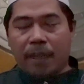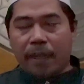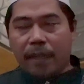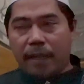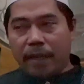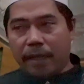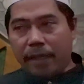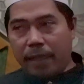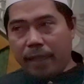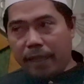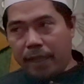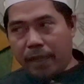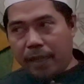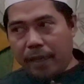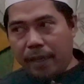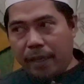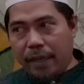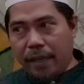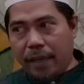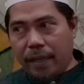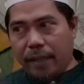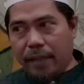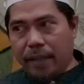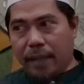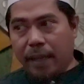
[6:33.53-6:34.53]
Ketika
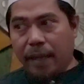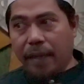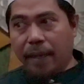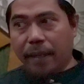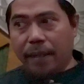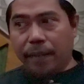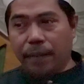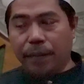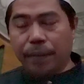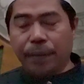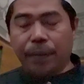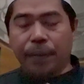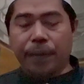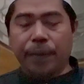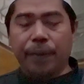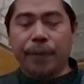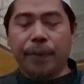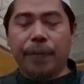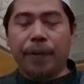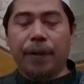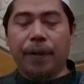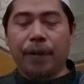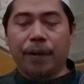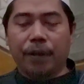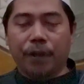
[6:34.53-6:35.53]
dia tangan
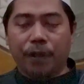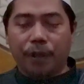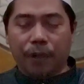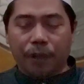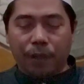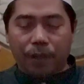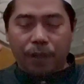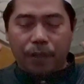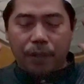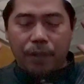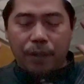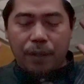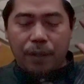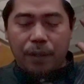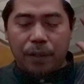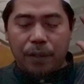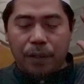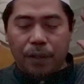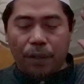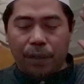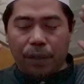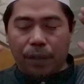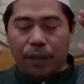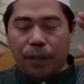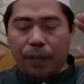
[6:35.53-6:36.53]
turun,
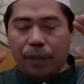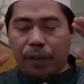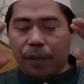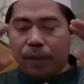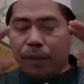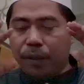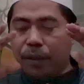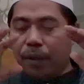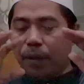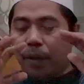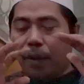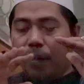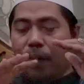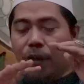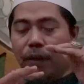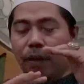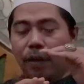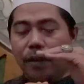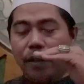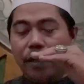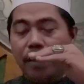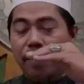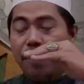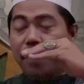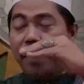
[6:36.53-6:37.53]
Allah,
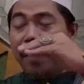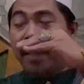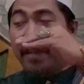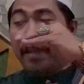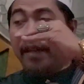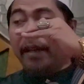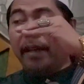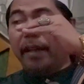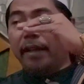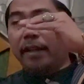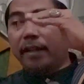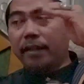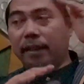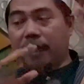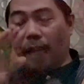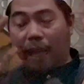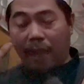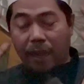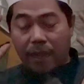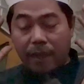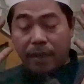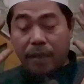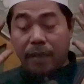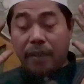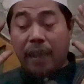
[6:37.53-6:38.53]
Allahnya begini,
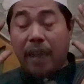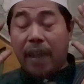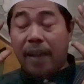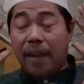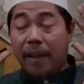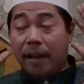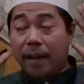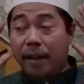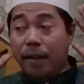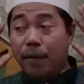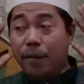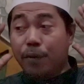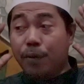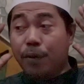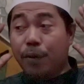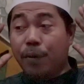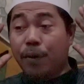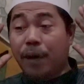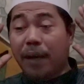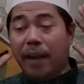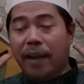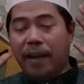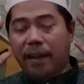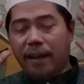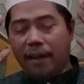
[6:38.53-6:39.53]
tangan kanan
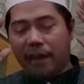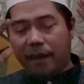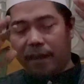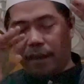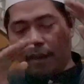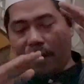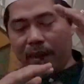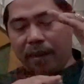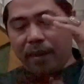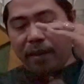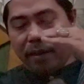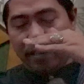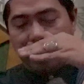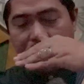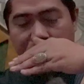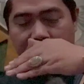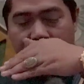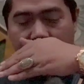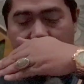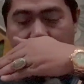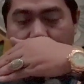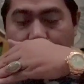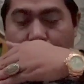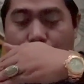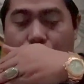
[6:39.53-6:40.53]
duluan,
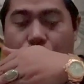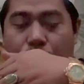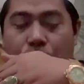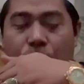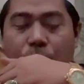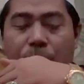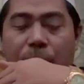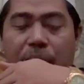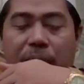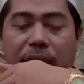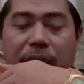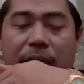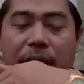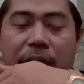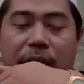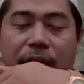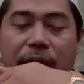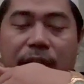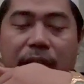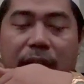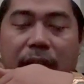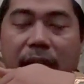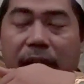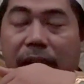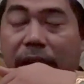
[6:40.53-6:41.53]
otomatis
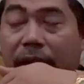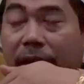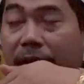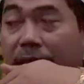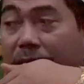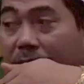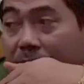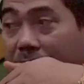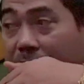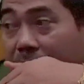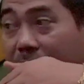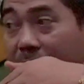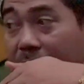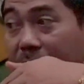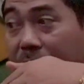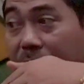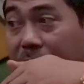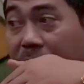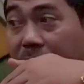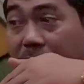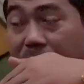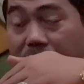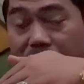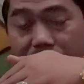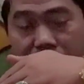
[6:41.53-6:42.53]
tangan kiri di
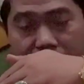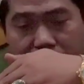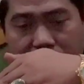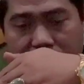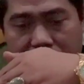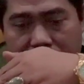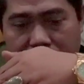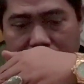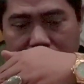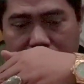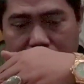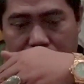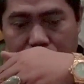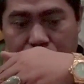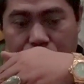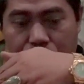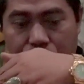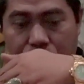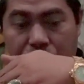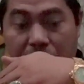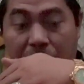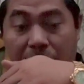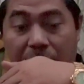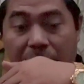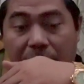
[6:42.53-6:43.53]
atas. Oh
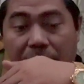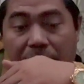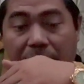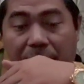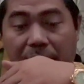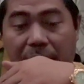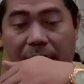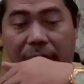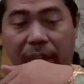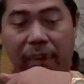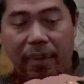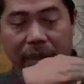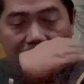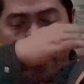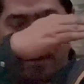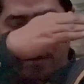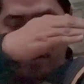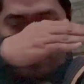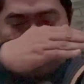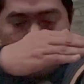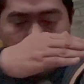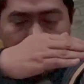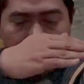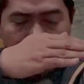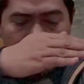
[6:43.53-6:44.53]
salah kayaknya.
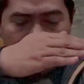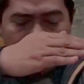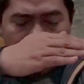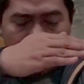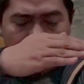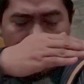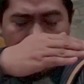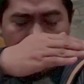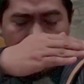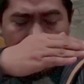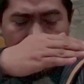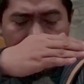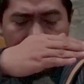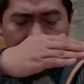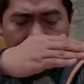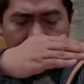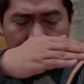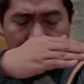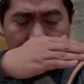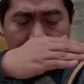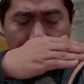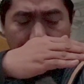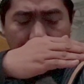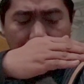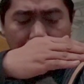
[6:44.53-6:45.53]

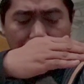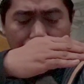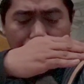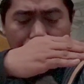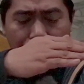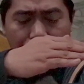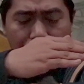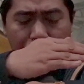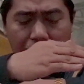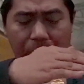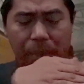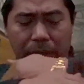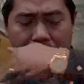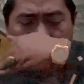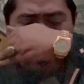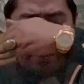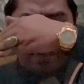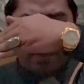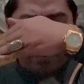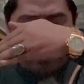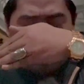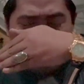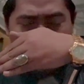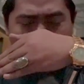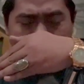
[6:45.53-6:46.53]
Bener apa salah
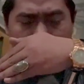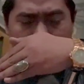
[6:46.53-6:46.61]
ini?